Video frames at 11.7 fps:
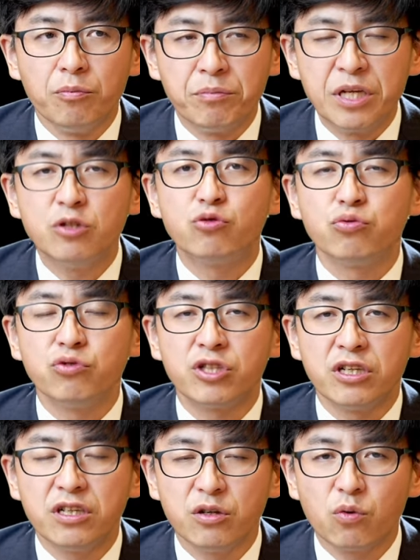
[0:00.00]
民族、
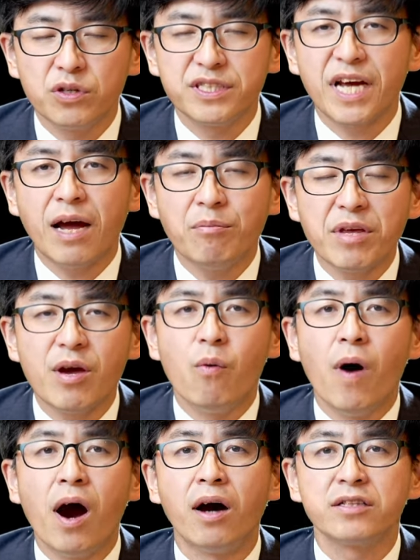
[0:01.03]
整个国家灭
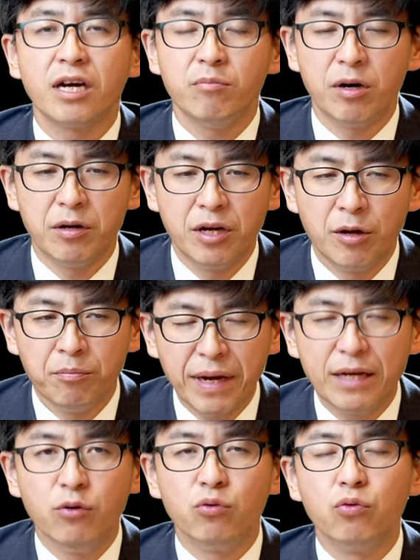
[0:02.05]
亡，他们
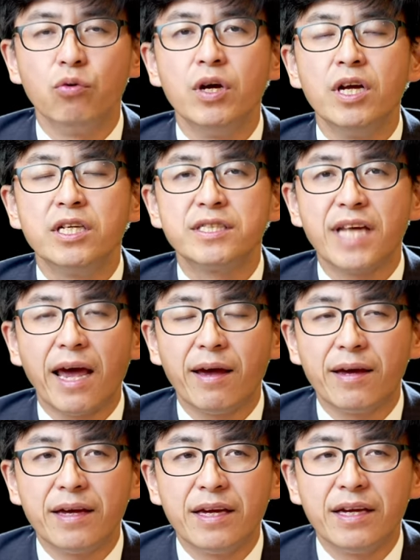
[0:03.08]
被掳
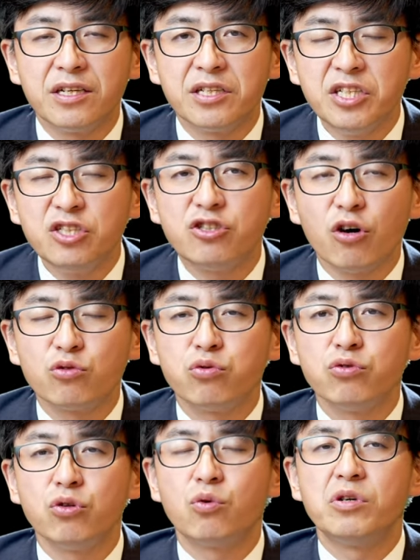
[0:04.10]
在异教
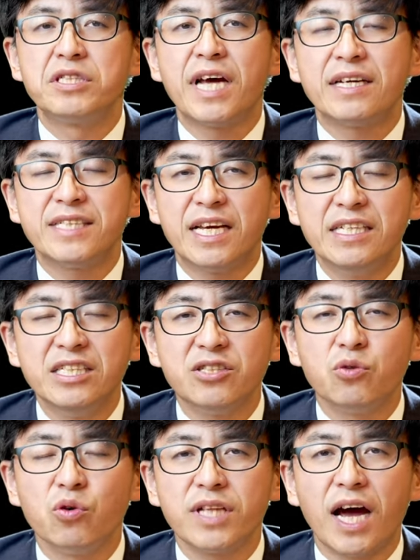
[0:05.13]
徒的国家，在异
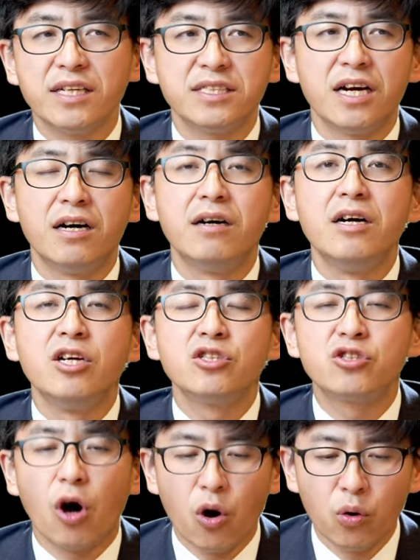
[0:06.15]
国他乡
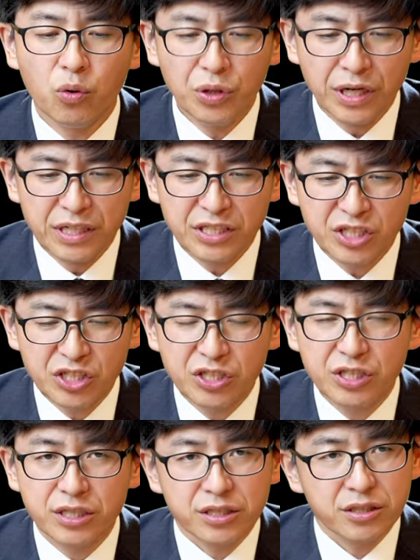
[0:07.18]
遭人
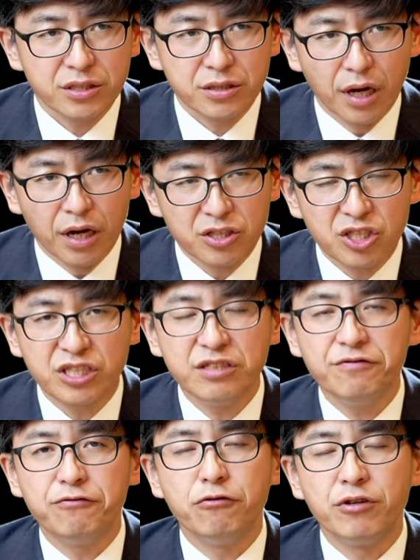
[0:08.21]
呃
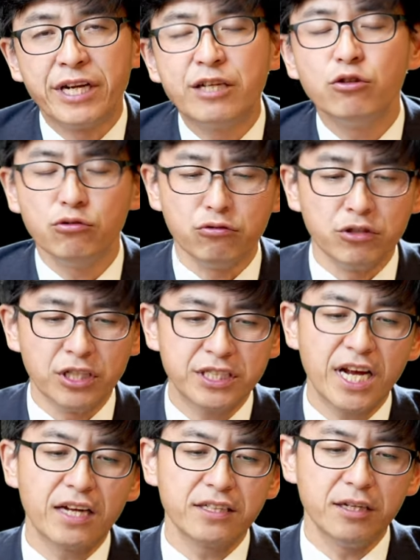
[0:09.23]
欺负、凌辱的
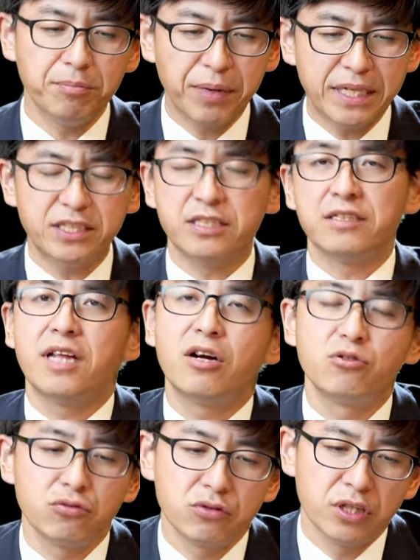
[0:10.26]
这样的背景
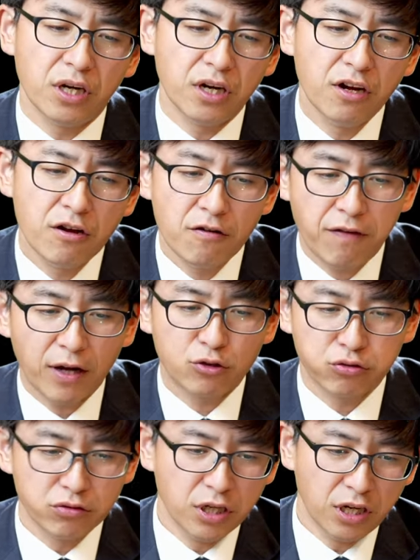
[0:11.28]
当中的发
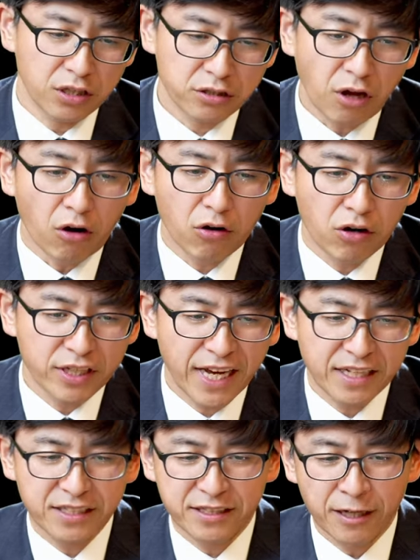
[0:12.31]
出的祷告和
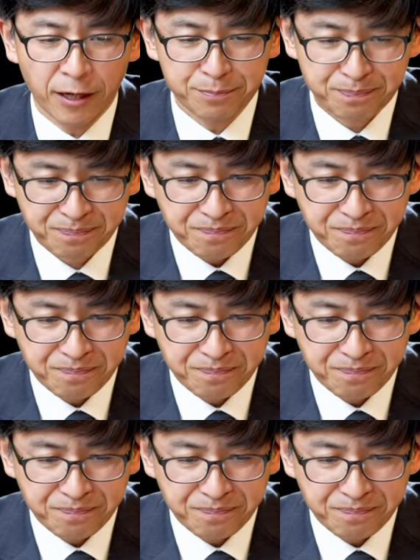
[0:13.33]
叹息啊。